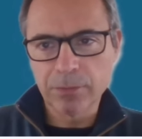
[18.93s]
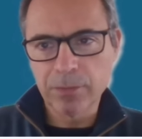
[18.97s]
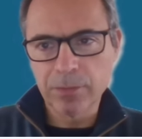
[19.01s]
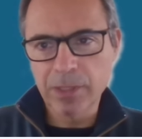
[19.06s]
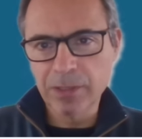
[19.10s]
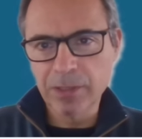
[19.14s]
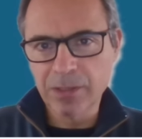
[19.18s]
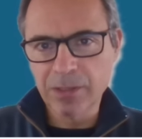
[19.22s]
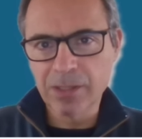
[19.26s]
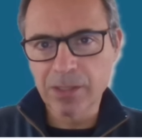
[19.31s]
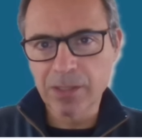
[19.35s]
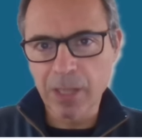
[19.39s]

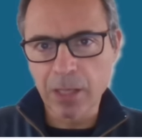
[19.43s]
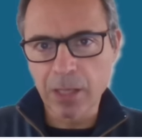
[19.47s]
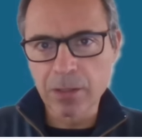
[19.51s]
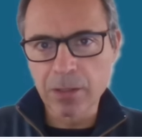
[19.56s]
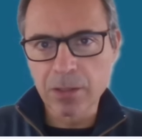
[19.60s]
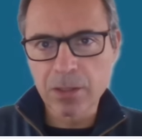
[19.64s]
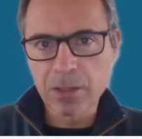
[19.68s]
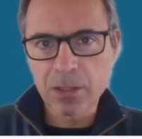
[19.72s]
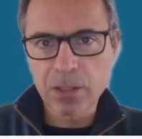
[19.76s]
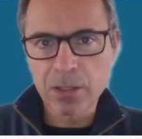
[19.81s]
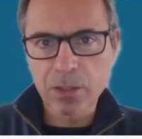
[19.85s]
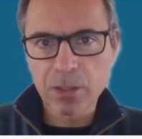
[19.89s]

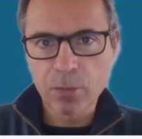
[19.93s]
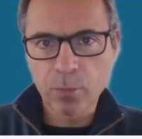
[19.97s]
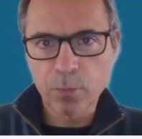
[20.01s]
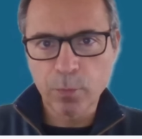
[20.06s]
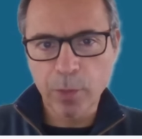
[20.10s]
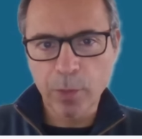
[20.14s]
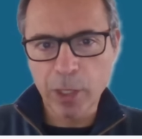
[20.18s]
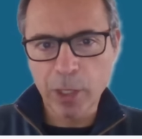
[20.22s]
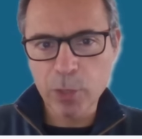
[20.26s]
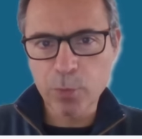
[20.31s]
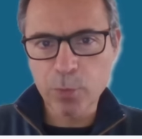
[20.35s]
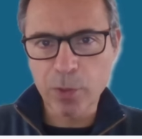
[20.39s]
interessantes
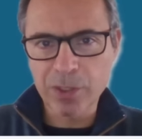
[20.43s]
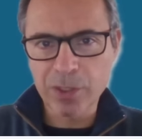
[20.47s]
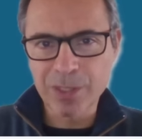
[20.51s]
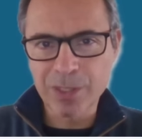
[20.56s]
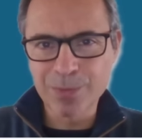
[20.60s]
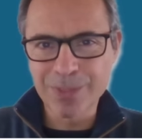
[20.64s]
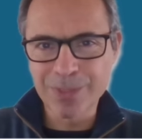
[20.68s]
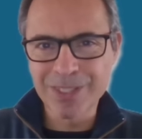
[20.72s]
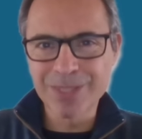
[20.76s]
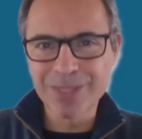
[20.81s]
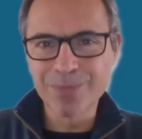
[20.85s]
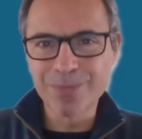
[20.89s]
para as
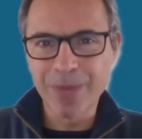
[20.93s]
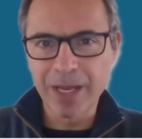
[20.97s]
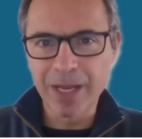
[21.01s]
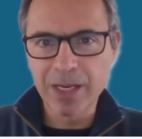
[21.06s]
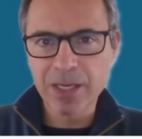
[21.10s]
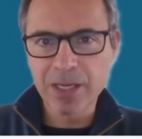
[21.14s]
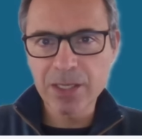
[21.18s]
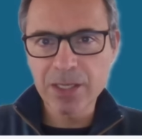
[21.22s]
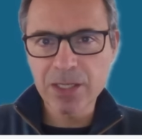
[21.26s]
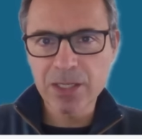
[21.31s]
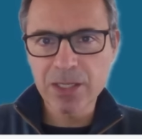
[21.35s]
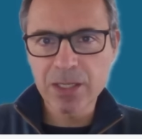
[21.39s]
próximas
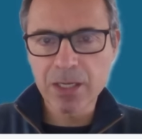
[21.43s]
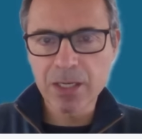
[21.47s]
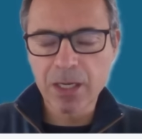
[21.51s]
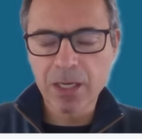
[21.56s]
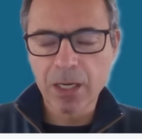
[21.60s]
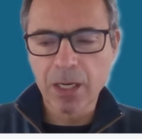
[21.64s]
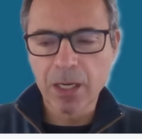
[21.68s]
semanas,